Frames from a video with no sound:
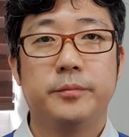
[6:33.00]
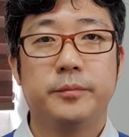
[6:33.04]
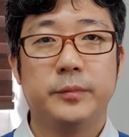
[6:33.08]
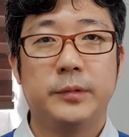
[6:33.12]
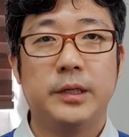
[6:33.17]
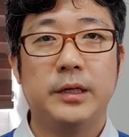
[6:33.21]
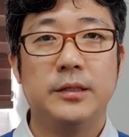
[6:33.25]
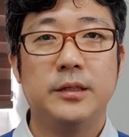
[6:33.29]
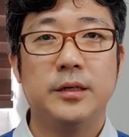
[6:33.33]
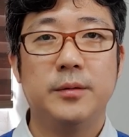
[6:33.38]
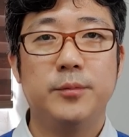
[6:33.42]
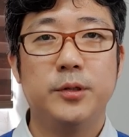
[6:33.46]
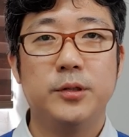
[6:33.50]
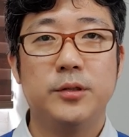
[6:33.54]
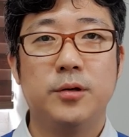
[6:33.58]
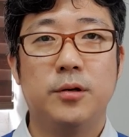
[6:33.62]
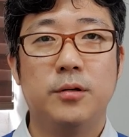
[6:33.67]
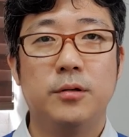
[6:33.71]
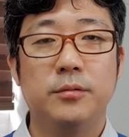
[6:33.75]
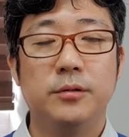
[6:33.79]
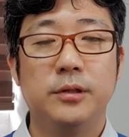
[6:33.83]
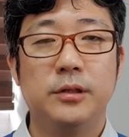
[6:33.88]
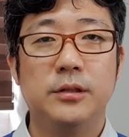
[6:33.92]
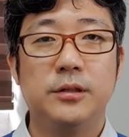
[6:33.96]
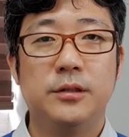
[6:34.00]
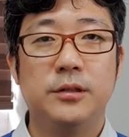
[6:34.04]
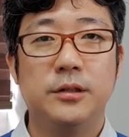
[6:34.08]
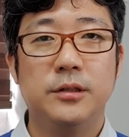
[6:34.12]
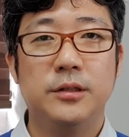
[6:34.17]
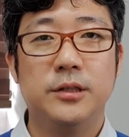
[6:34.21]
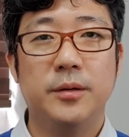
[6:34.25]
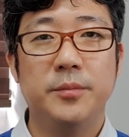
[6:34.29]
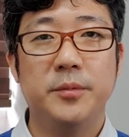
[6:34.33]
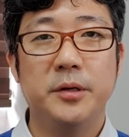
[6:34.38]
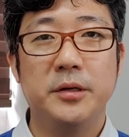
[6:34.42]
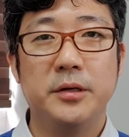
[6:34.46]
다시 한번 정리를
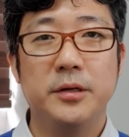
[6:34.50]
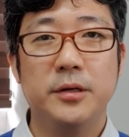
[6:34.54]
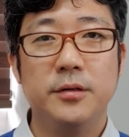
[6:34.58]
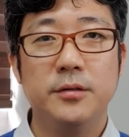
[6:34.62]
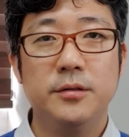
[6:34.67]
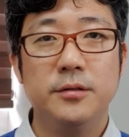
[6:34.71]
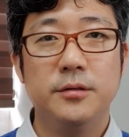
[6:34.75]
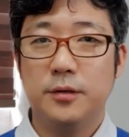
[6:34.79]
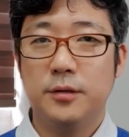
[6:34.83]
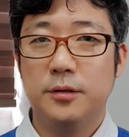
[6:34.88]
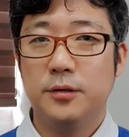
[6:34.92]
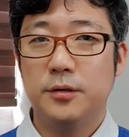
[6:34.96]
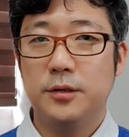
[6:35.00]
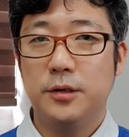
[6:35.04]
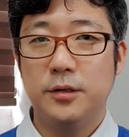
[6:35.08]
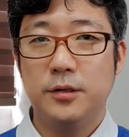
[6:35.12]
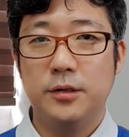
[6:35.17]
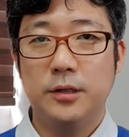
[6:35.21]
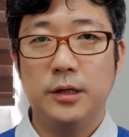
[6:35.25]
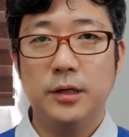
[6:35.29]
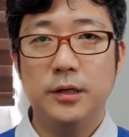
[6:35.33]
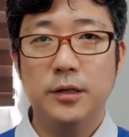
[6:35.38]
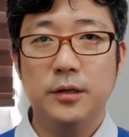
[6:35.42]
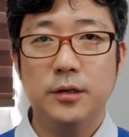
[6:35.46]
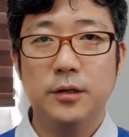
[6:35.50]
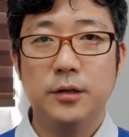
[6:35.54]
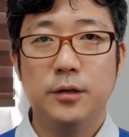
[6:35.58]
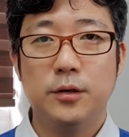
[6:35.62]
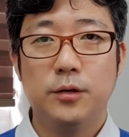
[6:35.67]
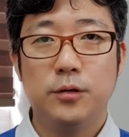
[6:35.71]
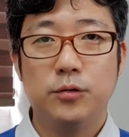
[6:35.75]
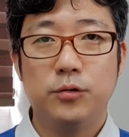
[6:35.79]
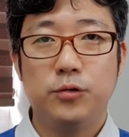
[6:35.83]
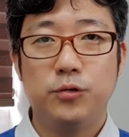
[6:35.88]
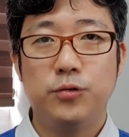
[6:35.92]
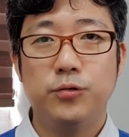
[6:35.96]
드리자면요 첫째,
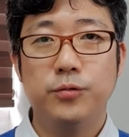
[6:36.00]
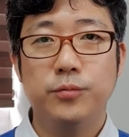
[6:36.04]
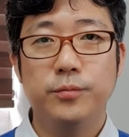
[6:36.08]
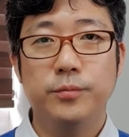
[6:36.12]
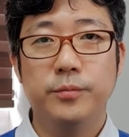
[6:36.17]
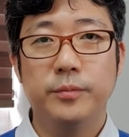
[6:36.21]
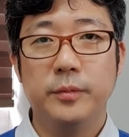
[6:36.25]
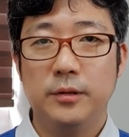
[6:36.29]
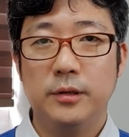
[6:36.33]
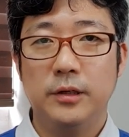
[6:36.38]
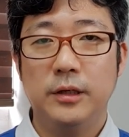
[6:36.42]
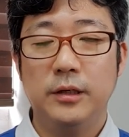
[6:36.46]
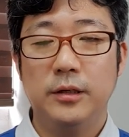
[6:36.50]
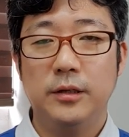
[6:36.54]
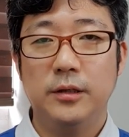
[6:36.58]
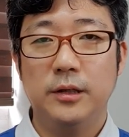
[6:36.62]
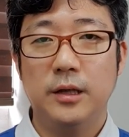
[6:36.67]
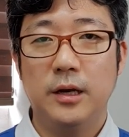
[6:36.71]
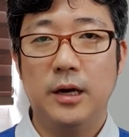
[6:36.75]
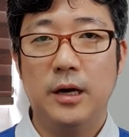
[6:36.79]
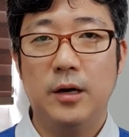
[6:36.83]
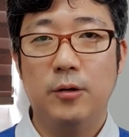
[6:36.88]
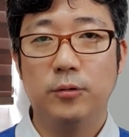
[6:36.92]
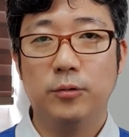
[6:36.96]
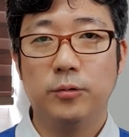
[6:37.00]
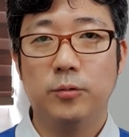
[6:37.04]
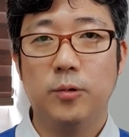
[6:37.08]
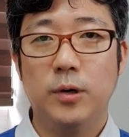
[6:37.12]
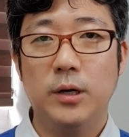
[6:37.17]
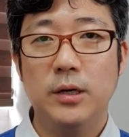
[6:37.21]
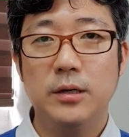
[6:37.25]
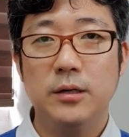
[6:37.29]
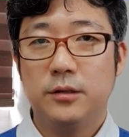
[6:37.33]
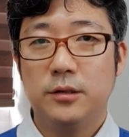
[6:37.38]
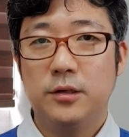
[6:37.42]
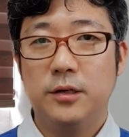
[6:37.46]
줌, 인,
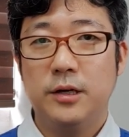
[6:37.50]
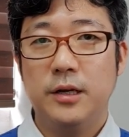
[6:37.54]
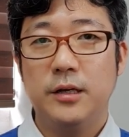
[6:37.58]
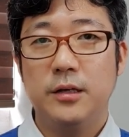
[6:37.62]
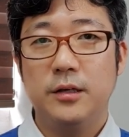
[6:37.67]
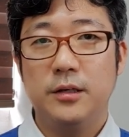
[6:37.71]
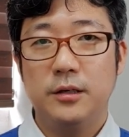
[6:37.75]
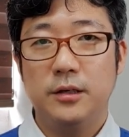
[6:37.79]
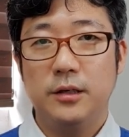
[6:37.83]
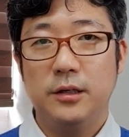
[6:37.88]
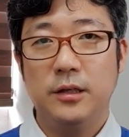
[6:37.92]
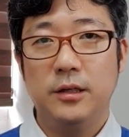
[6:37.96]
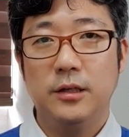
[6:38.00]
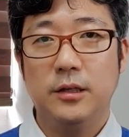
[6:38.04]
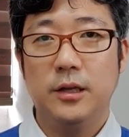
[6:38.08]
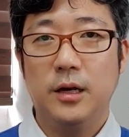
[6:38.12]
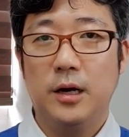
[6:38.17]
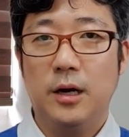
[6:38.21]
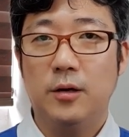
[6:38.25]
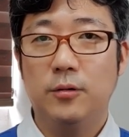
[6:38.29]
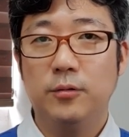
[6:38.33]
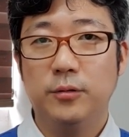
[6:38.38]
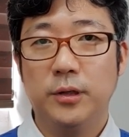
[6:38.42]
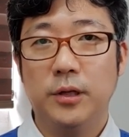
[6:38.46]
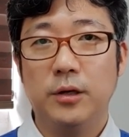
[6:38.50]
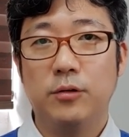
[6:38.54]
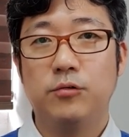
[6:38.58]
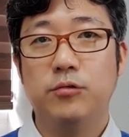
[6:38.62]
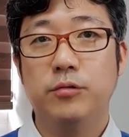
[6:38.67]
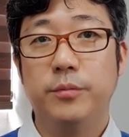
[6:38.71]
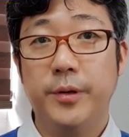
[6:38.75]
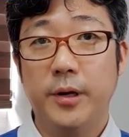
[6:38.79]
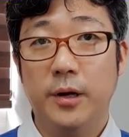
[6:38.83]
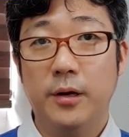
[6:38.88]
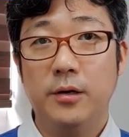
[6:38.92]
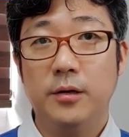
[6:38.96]
아웃과 트랙, 인, 아웃의
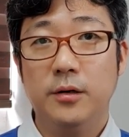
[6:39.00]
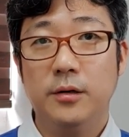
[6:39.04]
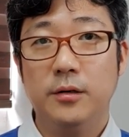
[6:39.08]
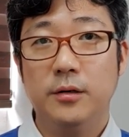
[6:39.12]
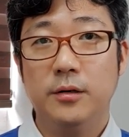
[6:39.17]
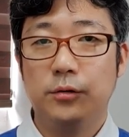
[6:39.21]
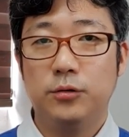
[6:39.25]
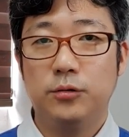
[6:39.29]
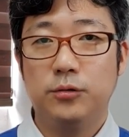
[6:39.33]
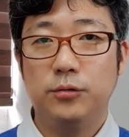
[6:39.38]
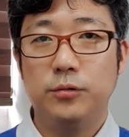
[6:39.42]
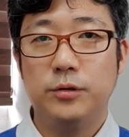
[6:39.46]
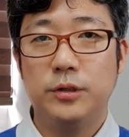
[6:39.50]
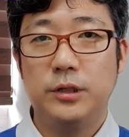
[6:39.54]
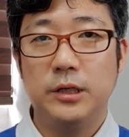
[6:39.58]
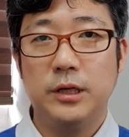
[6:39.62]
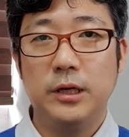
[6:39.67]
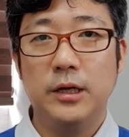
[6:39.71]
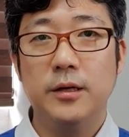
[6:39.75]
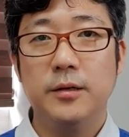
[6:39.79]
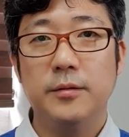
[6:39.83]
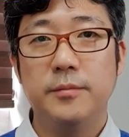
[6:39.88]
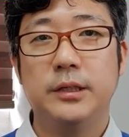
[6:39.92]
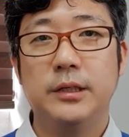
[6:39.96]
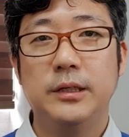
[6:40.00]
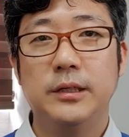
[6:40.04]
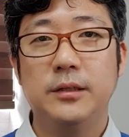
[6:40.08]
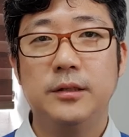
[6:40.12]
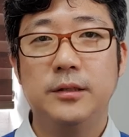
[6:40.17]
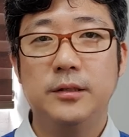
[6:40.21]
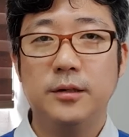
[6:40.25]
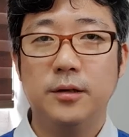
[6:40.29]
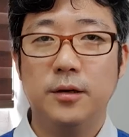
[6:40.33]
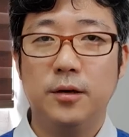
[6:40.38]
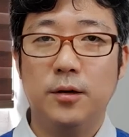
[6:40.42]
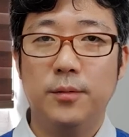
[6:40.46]
구별 둘째,
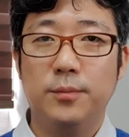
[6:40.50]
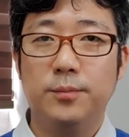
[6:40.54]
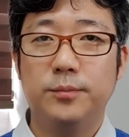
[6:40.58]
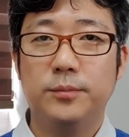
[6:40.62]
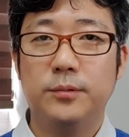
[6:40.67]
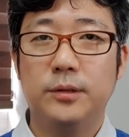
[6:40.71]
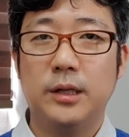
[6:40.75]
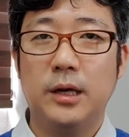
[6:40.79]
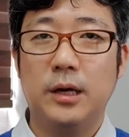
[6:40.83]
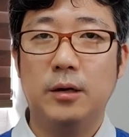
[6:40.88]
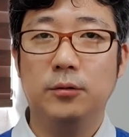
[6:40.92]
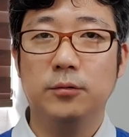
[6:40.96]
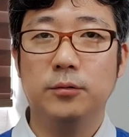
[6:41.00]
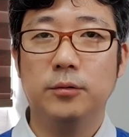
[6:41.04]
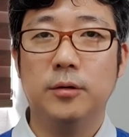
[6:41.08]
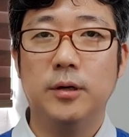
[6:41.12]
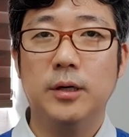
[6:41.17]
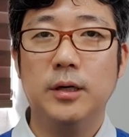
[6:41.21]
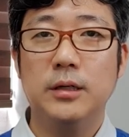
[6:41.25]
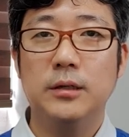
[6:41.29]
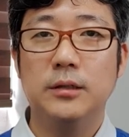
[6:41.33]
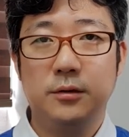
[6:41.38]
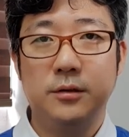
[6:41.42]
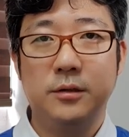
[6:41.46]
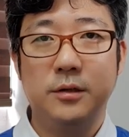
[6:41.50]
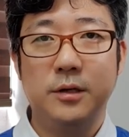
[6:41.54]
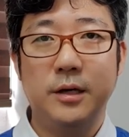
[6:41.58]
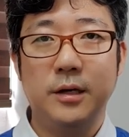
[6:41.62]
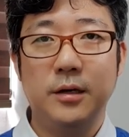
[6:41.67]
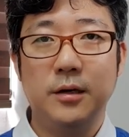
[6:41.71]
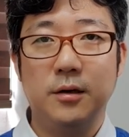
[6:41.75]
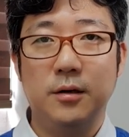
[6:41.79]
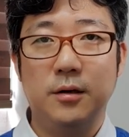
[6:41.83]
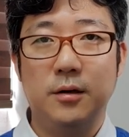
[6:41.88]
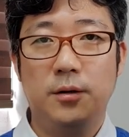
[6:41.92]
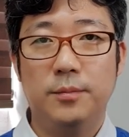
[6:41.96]
틸트 업, 다운과 트랙
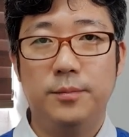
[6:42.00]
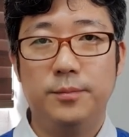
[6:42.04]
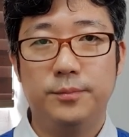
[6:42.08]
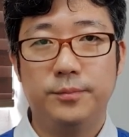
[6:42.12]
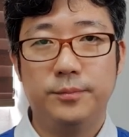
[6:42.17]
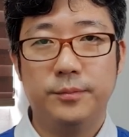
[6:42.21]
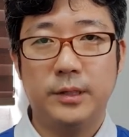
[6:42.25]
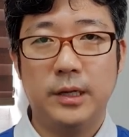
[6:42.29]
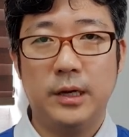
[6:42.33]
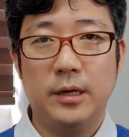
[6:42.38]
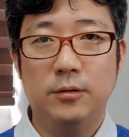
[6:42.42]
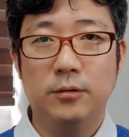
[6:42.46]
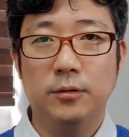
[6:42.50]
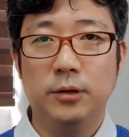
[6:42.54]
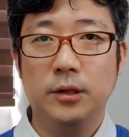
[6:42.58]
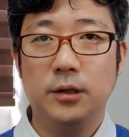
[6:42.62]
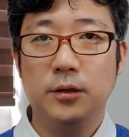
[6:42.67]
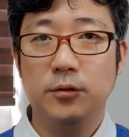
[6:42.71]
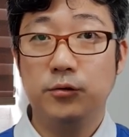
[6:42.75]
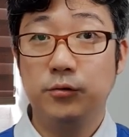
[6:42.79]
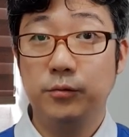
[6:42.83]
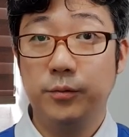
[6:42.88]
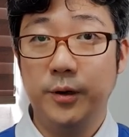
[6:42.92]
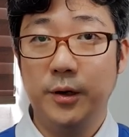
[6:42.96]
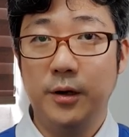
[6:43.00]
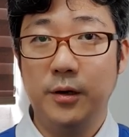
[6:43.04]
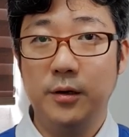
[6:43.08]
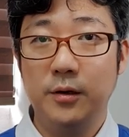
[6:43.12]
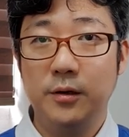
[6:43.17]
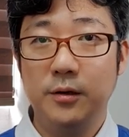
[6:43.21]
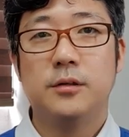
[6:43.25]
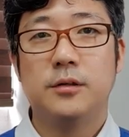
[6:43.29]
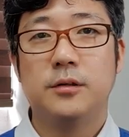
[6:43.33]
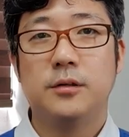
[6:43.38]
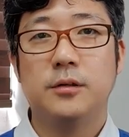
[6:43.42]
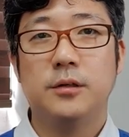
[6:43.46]
업, 다운의 구별
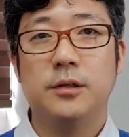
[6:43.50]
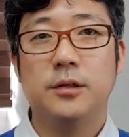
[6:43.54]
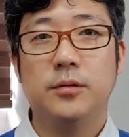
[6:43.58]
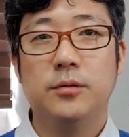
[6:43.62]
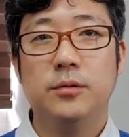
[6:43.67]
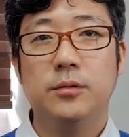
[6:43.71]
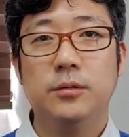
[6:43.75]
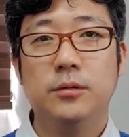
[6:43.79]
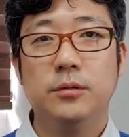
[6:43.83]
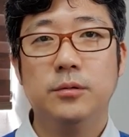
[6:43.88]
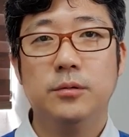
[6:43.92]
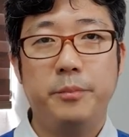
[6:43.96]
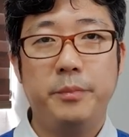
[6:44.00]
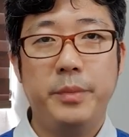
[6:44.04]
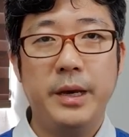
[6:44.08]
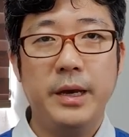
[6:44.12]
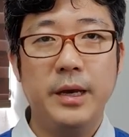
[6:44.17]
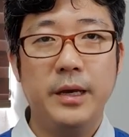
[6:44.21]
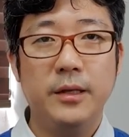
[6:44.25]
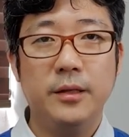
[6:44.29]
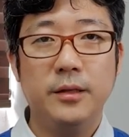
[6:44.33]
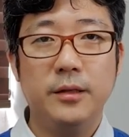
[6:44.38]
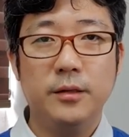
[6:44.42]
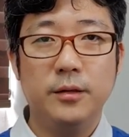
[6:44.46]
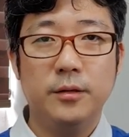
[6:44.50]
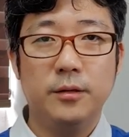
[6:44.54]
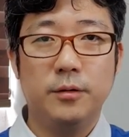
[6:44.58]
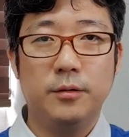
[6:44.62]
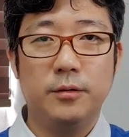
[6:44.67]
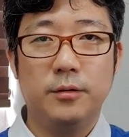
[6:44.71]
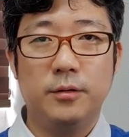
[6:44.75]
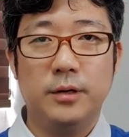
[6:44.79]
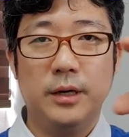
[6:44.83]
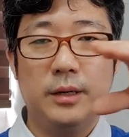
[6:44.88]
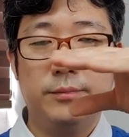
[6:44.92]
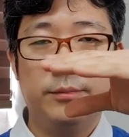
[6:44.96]
그리고 팬
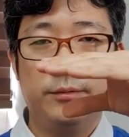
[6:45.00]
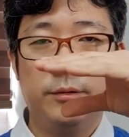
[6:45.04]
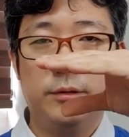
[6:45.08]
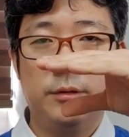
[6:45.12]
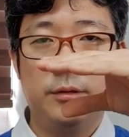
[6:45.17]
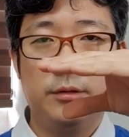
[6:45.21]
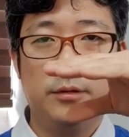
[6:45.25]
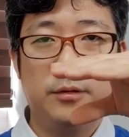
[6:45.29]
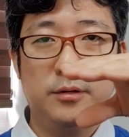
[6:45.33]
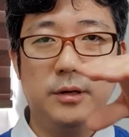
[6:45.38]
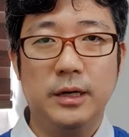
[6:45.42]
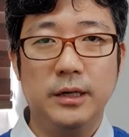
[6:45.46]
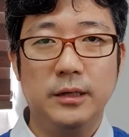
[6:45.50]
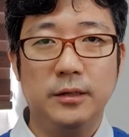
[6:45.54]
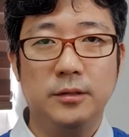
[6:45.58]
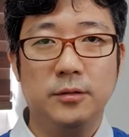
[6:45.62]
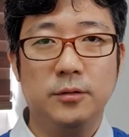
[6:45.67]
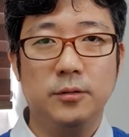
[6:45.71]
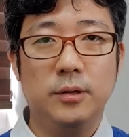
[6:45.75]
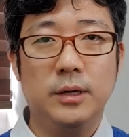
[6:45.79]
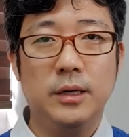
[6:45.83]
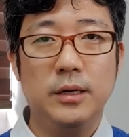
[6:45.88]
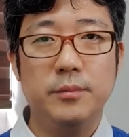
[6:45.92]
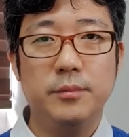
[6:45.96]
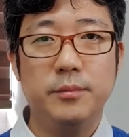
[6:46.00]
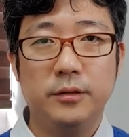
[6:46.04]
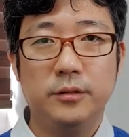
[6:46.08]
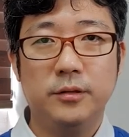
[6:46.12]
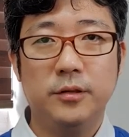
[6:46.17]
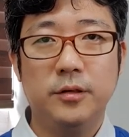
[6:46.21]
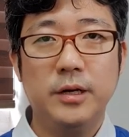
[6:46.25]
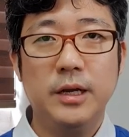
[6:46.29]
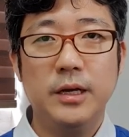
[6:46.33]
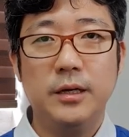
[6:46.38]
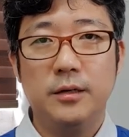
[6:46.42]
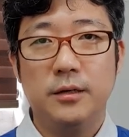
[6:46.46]
레프트, 라이트와
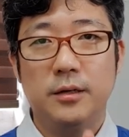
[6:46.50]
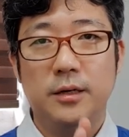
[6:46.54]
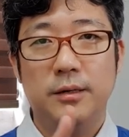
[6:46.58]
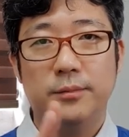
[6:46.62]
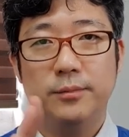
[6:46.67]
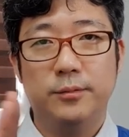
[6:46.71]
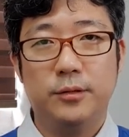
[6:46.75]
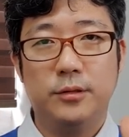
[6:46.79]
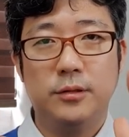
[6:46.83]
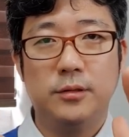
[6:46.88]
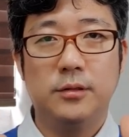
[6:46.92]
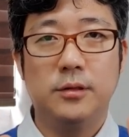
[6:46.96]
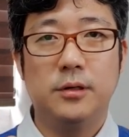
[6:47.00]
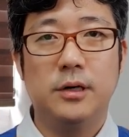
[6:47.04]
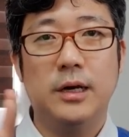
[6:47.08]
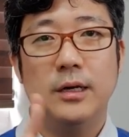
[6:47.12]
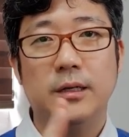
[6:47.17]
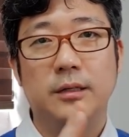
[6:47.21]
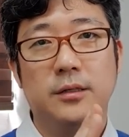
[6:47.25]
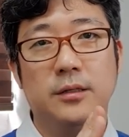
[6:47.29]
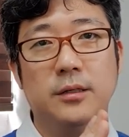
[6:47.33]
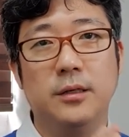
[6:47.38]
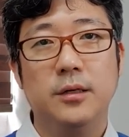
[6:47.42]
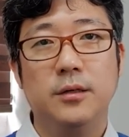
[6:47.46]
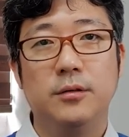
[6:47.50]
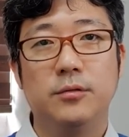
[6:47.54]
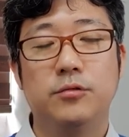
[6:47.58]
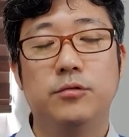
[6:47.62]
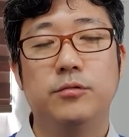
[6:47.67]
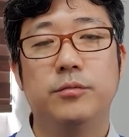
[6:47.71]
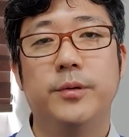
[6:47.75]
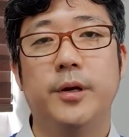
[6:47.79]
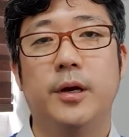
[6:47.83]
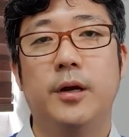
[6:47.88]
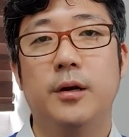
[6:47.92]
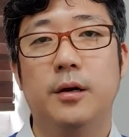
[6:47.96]
트랙, 레프트, 라이트의
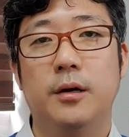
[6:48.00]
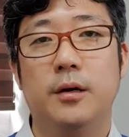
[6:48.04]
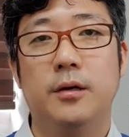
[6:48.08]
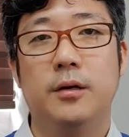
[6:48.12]
구별